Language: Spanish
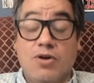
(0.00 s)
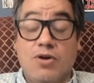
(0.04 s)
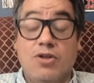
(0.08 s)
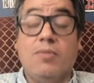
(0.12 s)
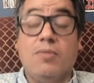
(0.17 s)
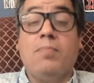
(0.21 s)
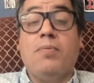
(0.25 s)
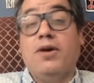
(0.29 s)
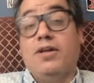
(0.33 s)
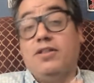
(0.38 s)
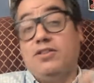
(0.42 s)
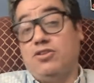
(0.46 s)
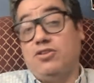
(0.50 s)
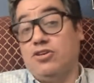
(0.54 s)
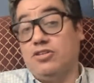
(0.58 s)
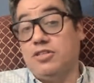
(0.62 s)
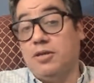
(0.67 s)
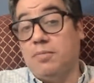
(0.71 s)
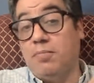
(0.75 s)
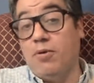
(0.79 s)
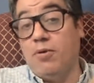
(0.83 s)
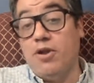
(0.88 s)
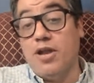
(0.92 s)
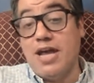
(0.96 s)
Bueno, pues
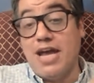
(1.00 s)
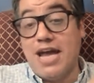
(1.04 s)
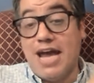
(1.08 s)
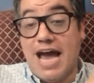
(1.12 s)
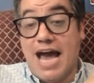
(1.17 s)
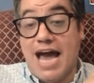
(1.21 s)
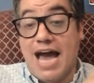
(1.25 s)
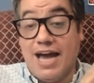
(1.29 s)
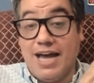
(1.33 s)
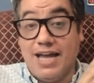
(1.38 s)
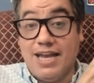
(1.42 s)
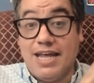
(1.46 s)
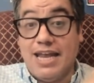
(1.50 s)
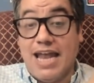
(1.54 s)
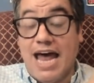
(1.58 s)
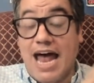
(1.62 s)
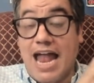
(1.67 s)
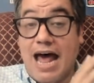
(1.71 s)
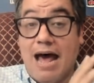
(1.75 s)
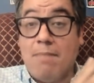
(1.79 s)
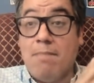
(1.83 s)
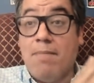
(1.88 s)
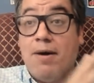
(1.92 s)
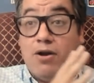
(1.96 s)
entonces ponen a
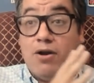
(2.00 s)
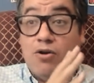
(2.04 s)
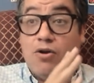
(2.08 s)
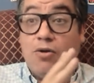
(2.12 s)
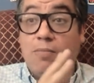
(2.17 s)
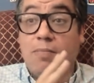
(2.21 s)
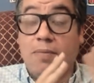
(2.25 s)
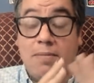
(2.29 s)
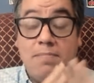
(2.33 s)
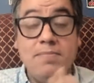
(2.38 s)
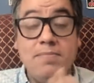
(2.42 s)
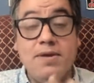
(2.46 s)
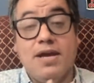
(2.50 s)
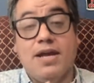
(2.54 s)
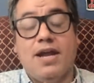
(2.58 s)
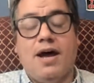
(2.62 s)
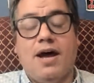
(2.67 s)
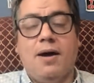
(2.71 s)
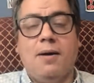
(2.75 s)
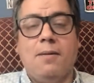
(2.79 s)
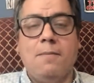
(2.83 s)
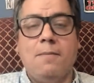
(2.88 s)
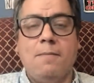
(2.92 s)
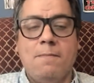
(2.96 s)
general Álvaro López
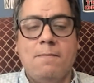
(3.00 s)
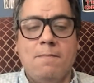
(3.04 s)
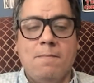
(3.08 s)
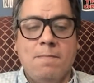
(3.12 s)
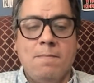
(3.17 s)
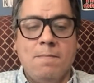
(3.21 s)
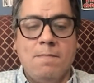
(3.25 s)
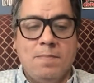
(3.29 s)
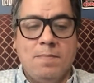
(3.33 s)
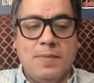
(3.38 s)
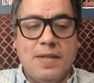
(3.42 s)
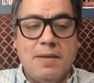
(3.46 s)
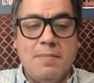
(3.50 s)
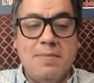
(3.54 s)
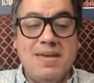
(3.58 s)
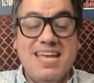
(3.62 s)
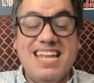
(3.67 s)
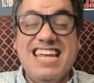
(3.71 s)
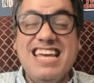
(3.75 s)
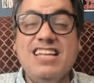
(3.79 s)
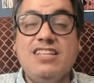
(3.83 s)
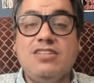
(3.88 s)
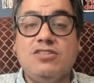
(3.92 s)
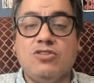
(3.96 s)
Miera de
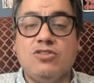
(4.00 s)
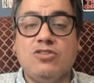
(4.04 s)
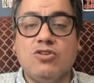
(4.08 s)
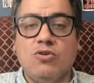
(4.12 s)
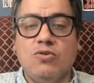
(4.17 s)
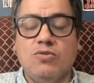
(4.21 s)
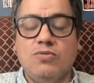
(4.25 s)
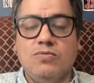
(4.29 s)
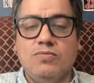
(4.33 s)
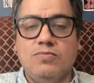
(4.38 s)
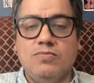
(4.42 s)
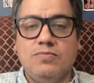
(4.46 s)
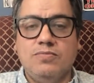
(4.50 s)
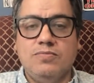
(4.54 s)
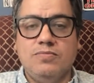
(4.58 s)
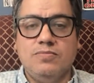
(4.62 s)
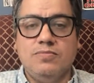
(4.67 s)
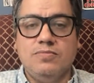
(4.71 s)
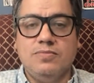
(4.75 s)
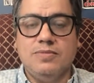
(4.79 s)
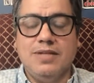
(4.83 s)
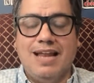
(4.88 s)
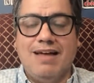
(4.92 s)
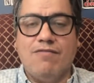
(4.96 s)
ministro
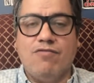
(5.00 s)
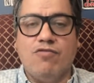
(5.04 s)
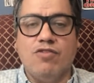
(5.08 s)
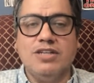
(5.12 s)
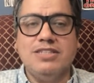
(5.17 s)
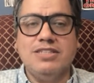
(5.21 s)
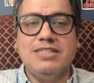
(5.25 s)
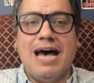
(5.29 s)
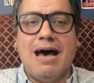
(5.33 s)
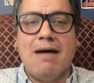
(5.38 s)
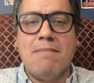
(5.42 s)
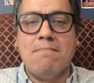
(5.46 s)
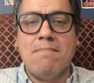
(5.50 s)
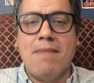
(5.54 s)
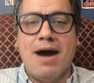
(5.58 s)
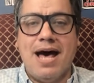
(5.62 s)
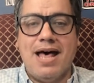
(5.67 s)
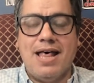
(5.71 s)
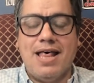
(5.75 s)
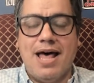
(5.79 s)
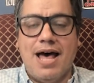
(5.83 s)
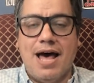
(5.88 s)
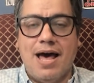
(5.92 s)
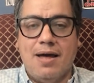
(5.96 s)
de las Fuerzas
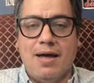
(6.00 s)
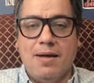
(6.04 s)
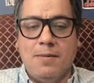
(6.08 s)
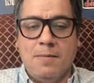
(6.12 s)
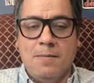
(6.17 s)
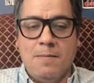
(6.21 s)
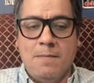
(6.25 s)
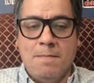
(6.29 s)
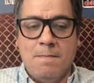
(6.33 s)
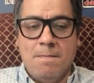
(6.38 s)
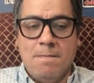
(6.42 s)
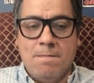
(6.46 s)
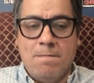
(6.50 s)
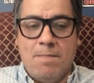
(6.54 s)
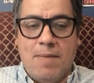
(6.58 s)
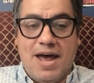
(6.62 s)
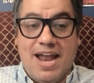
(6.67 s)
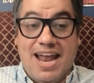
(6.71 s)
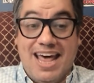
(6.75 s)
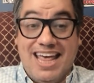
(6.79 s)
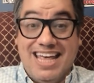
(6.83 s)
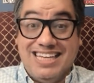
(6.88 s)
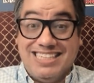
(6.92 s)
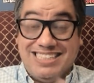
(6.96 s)
Armadas
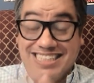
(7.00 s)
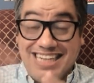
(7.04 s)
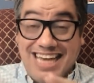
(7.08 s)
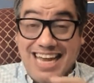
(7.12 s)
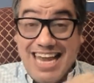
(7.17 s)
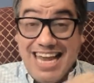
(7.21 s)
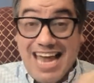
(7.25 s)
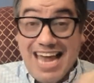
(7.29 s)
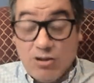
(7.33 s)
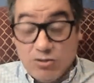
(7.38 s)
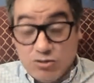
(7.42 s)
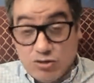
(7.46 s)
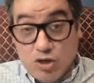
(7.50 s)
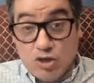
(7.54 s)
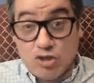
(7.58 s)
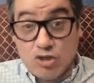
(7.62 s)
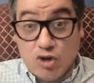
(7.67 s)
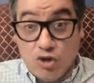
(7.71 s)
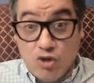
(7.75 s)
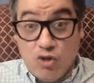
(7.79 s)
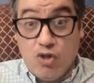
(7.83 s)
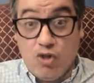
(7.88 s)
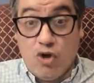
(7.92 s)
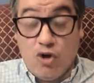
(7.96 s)
para decirle a los
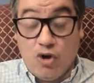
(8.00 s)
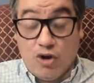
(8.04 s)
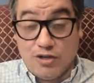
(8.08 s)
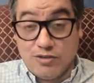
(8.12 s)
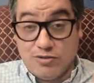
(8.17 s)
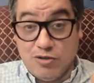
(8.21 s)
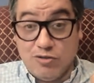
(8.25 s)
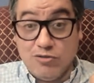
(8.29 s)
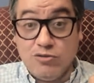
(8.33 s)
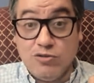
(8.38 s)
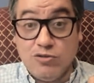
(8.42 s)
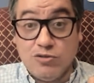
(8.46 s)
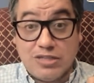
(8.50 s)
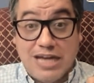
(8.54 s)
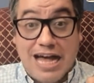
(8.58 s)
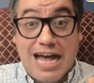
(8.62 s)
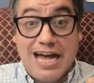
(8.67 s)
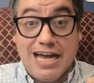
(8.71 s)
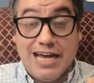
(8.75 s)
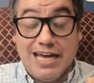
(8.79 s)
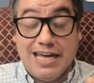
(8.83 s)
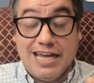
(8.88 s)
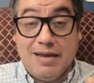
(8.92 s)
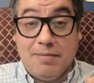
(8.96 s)
otros dos que son su
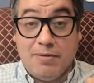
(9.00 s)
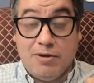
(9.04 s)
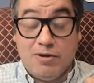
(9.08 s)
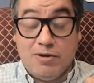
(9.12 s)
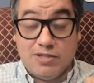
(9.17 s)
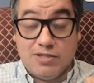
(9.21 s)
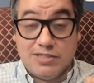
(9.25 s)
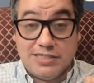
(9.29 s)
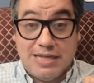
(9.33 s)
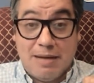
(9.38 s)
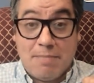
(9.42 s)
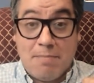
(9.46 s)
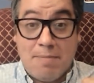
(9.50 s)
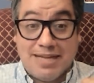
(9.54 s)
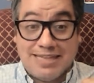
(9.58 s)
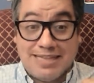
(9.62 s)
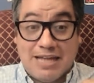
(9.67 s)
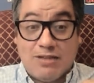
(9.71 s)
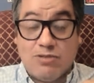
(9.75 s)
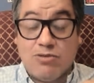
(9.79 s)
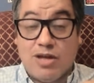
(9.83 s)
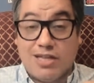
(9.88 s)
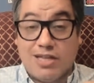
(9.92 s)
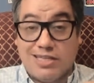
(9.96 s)
sangre, pero que se están
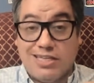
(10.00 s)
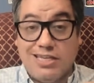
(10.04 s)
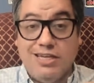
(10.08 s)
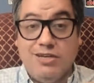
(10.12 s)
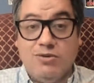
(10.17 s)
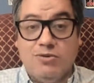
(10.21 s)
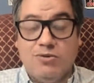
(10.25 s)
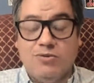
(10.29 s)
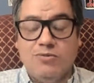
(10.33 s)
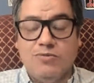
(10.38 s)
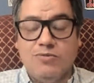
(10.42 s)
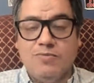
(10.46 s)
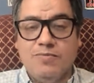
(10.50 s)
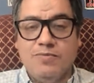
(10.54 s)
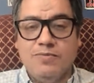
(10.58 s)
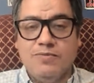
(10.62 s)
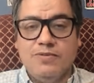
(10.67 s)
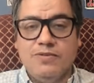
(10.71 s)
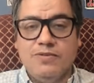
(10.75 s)
matando a tiro,